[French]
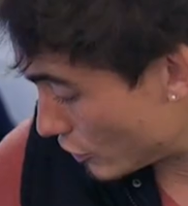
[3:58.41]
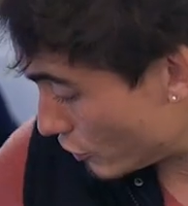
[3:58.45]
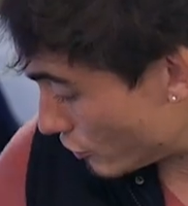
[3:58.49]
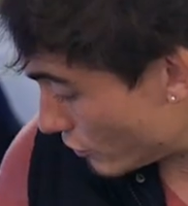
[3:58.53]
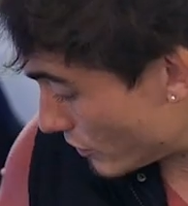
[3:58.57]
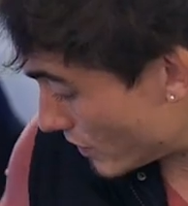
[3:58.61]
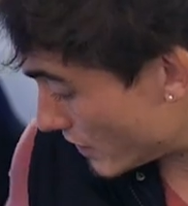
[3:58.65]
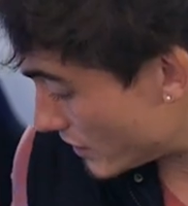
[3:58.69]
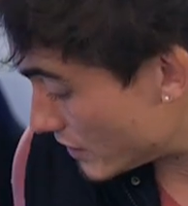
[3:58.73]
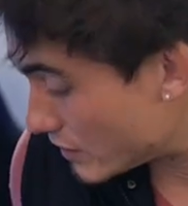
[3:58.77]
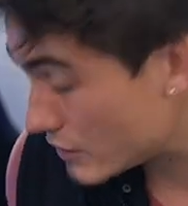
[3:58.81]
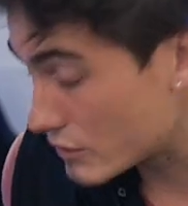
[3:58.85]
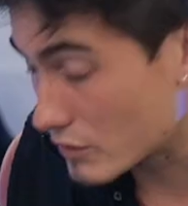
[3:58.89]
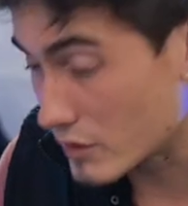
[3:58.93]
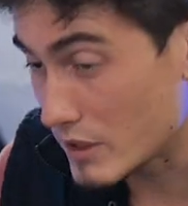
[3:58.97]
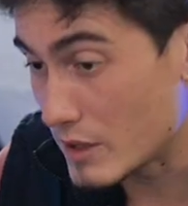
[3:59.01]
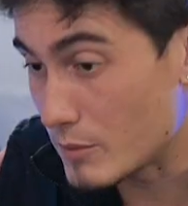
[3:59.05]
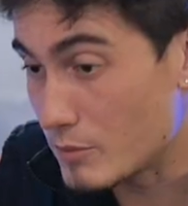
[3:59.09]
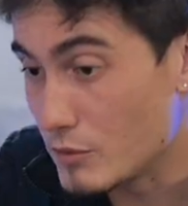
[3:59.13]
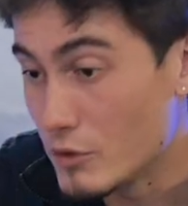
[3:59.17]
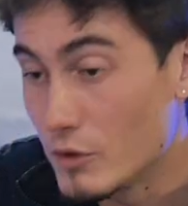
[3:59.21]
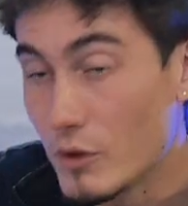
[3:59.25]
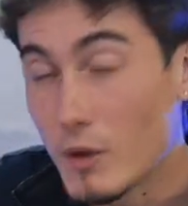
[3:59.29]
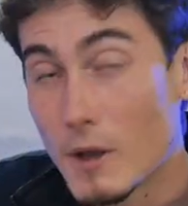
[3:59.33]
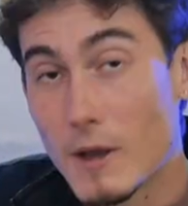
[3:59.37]
je suis assis sur des
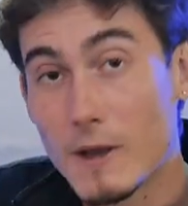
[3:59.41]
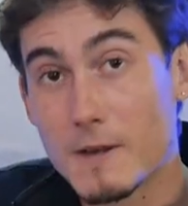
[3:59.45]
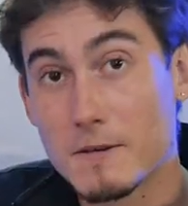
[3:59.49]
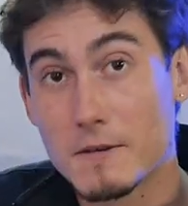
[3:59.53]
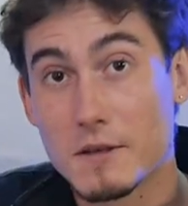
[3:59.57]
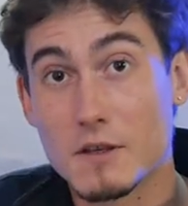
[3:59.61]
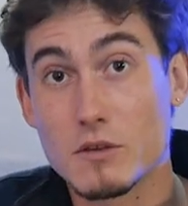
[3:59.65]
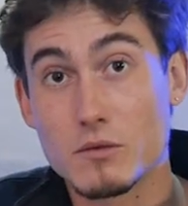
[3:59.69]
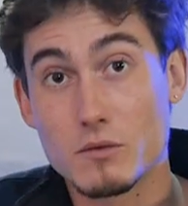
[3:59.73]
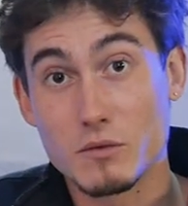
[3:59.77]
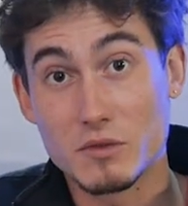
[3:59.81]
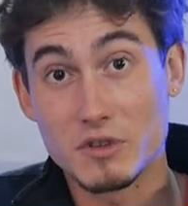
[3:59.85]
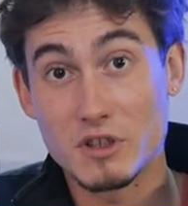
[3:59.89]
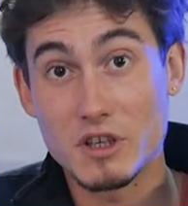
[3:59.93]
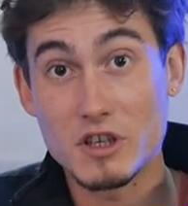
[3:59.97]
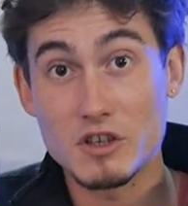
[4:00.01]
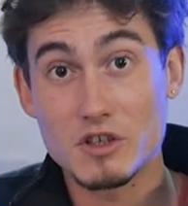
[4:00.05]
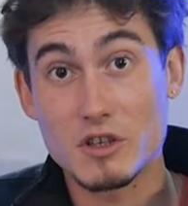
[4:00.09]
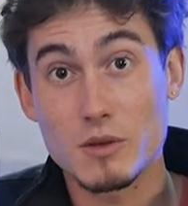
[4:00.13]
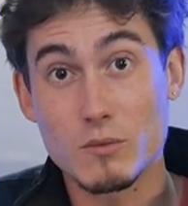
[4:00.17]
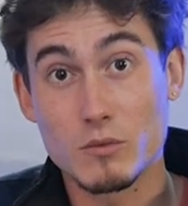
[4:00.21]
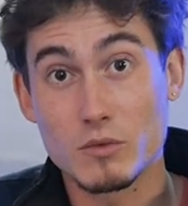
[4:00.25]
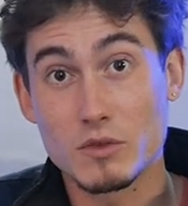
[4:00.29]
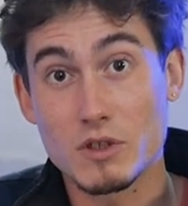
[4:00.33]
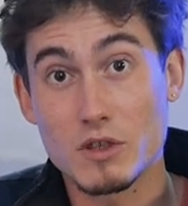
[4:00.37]
pneus qui sont
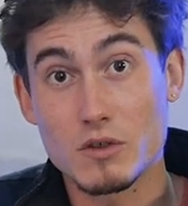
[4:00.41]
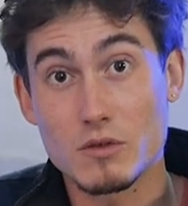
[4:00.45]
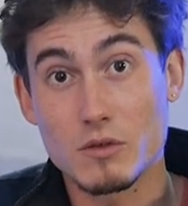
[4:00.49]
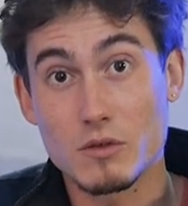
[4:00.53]
déjà montés